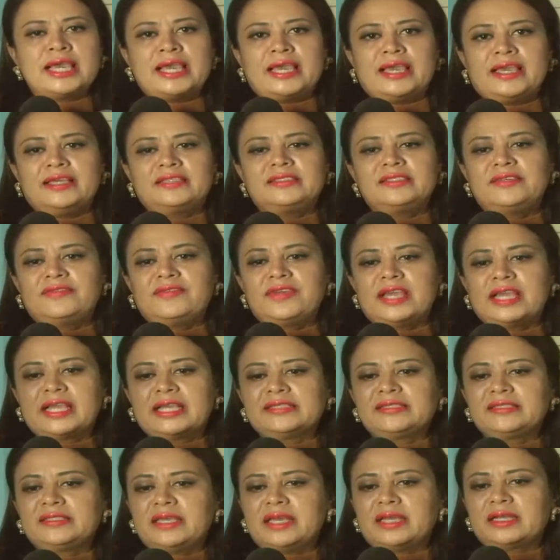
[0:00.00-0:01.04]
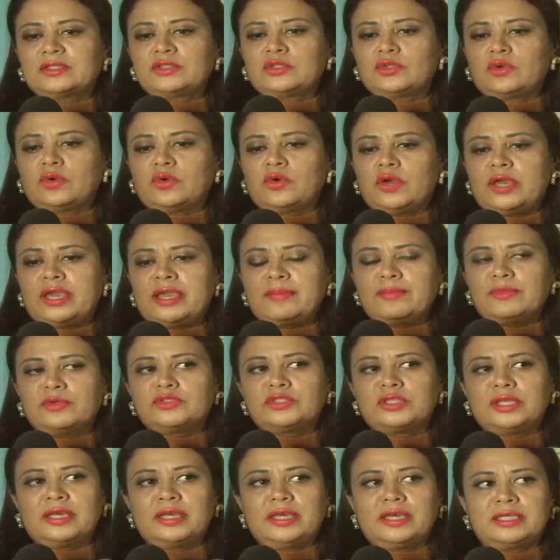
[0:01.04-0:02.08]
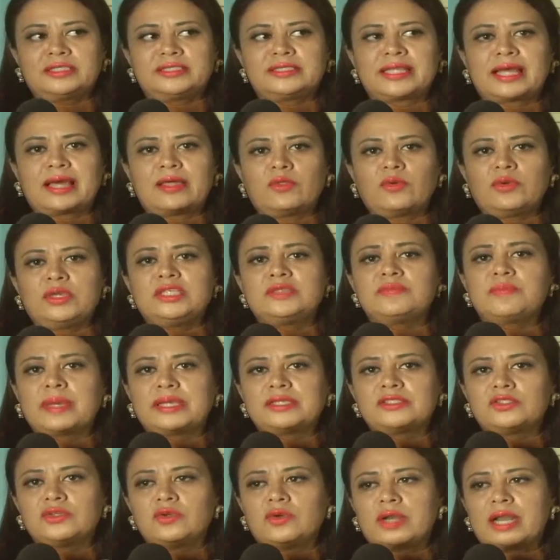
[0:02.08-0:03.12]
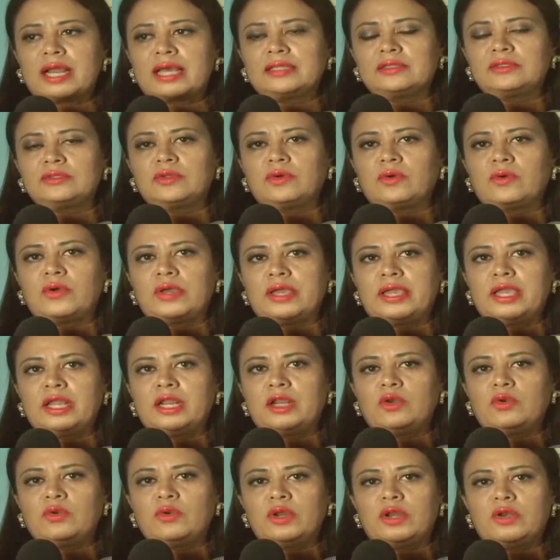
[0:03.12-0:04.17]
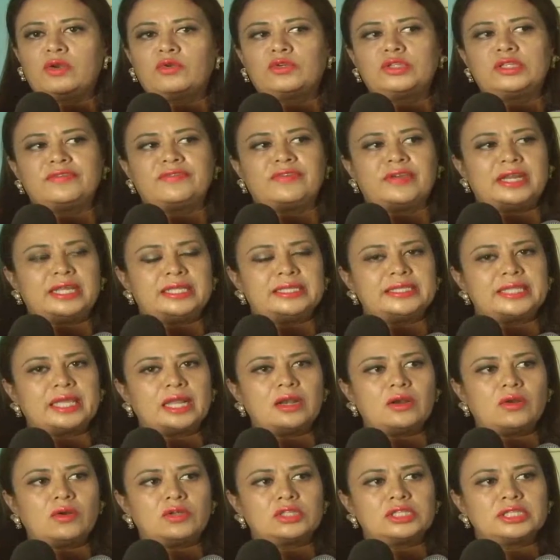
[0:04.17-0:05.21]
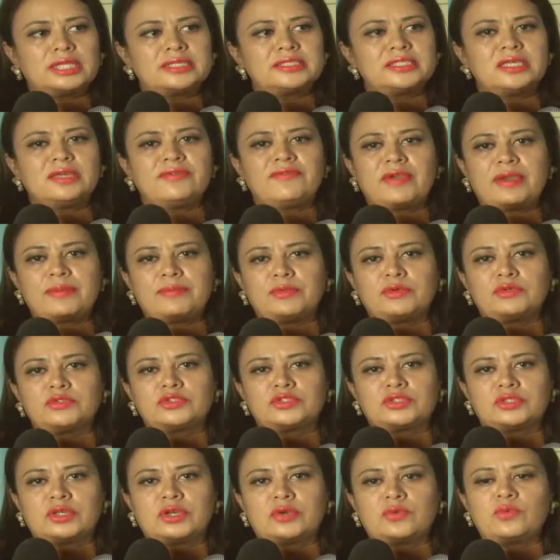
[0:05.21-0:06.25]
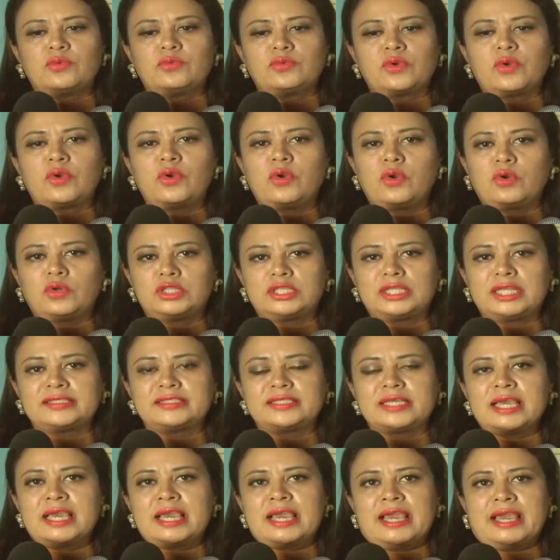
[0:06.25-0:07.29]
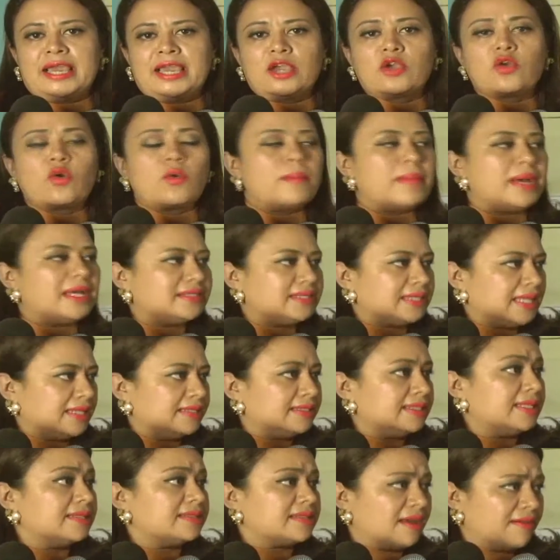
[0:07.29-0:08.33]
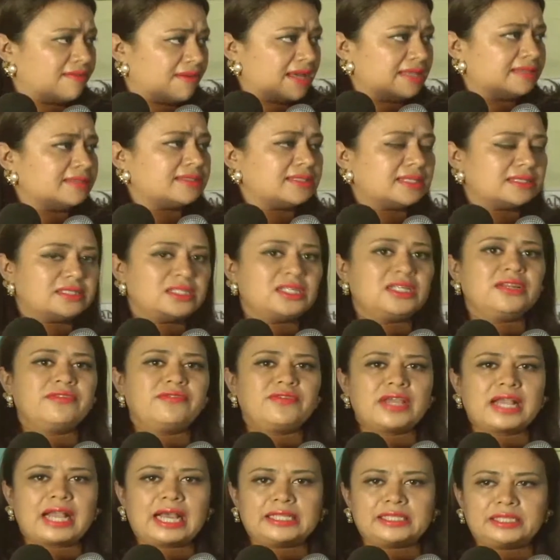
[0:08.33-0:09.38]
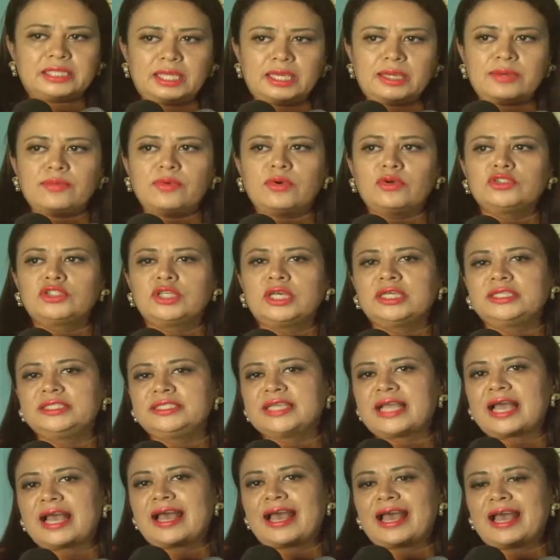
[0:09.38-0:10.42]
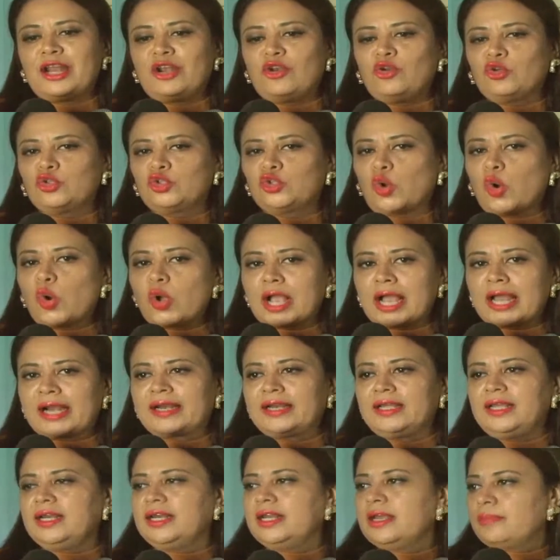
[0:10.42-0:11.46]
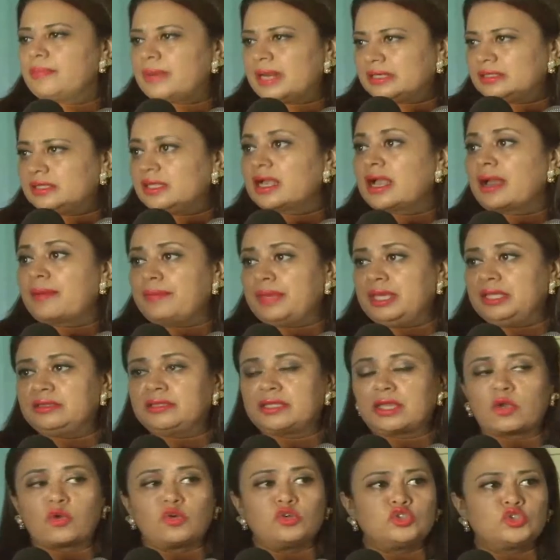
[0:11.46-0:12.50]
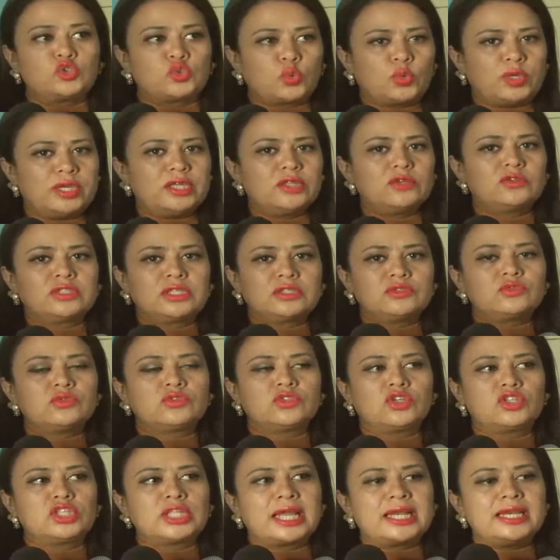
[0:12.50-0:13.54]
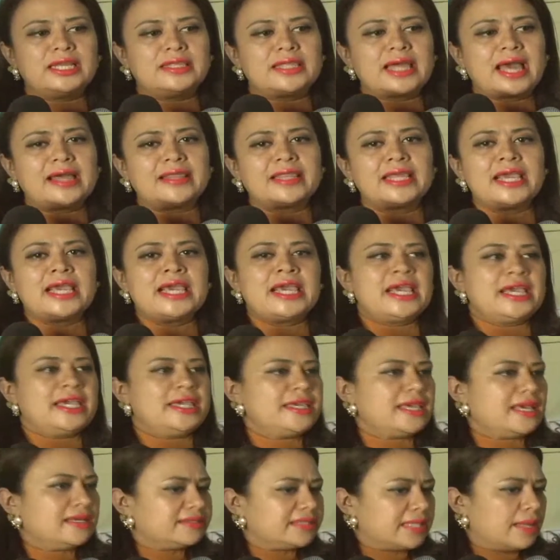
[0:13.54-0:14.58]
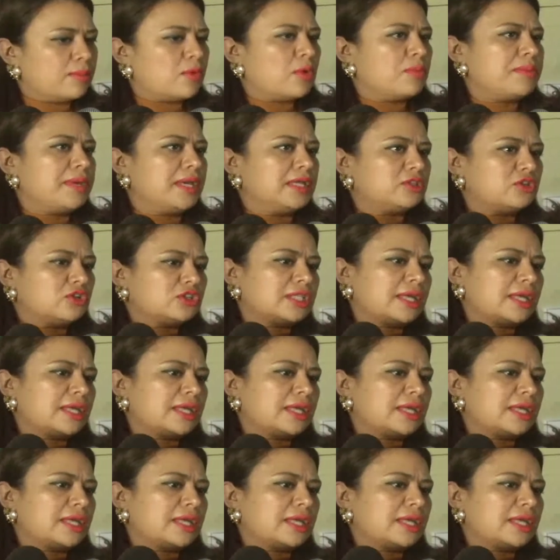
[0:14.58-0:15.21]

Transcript: eh, si bien es cierto, hemos eh, estado inspeccionando eh, los diferentes lotes y vemos unos lotes con bastantes avances significativos, ya los dos carriles prácticamente construidos en su totalidad y ya estamos viendo